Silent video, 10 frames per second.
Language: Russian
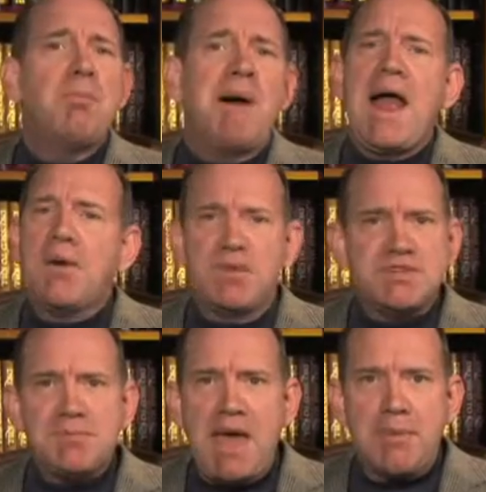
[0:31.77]
Чаще
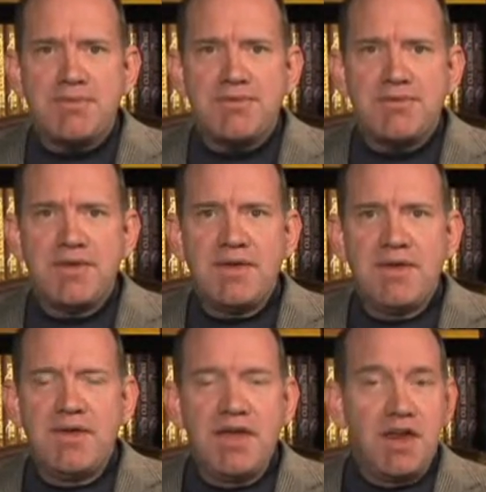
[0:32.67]
всего они просили меня
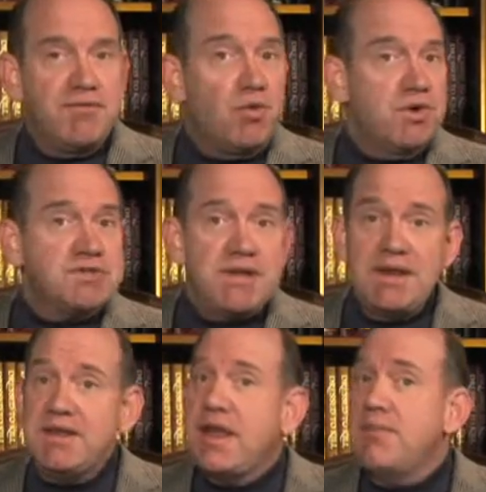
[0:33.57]
нарисовать им
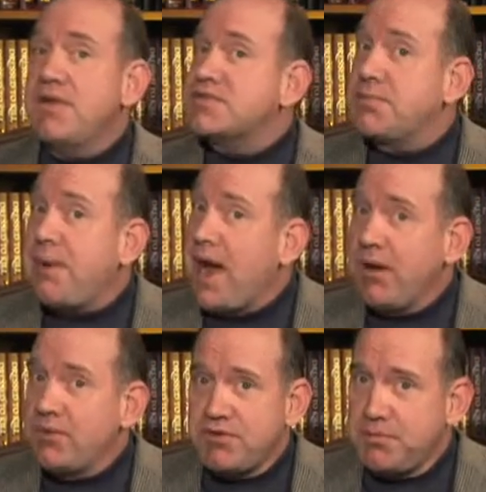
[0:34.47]
пиратскую карту.
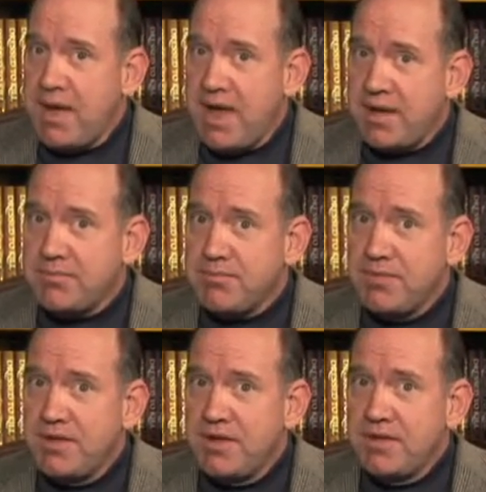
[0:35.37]
Естественно, какая
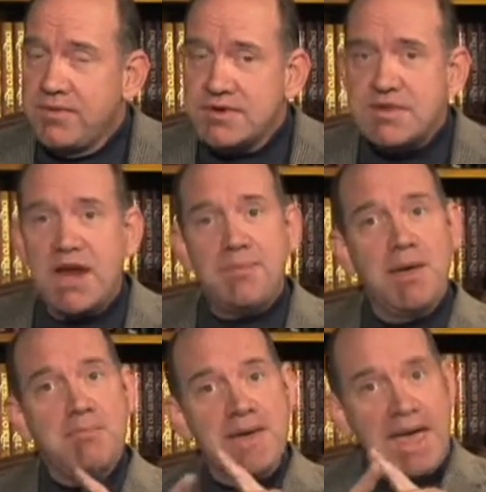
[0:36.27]
пиратская карта
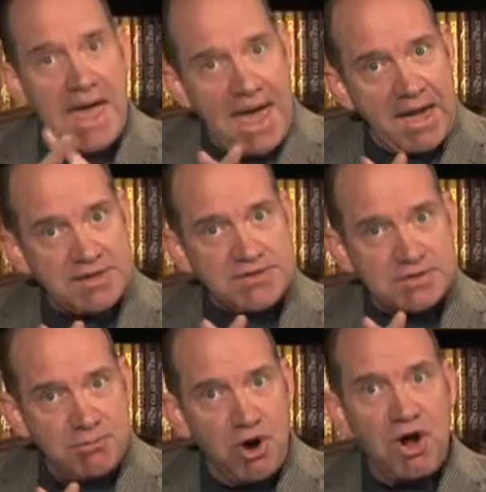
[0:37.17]
обходится без
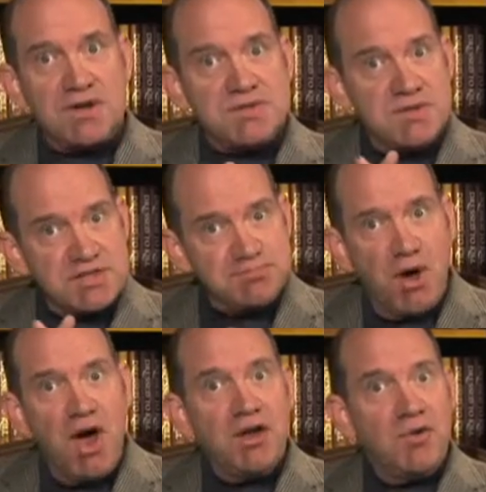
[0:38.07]
икса, которым
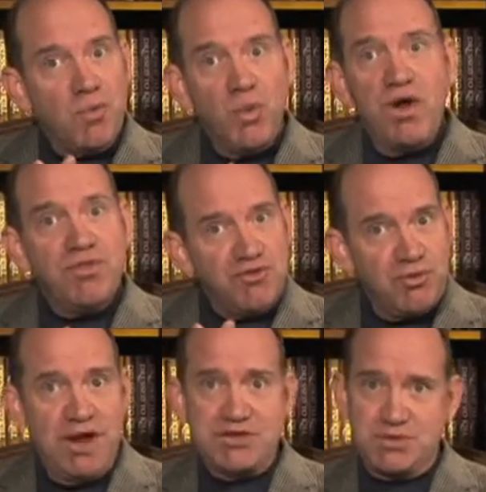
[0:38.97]
отмечает
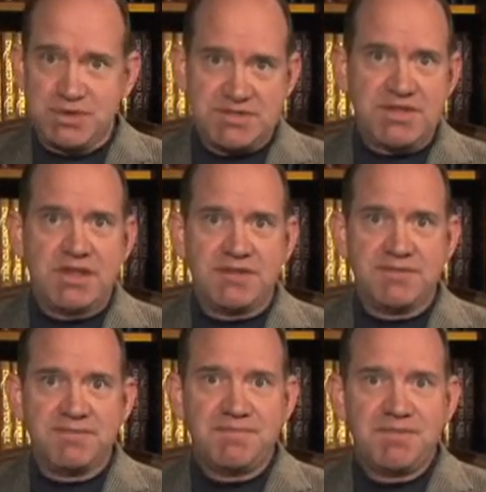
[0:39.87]
местонахождение зарытых где-то
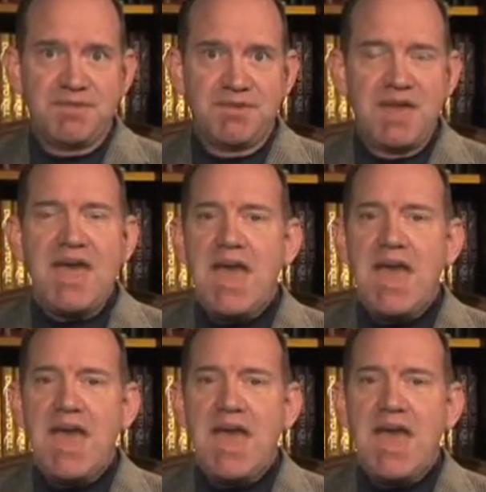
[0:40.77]
сокровищ.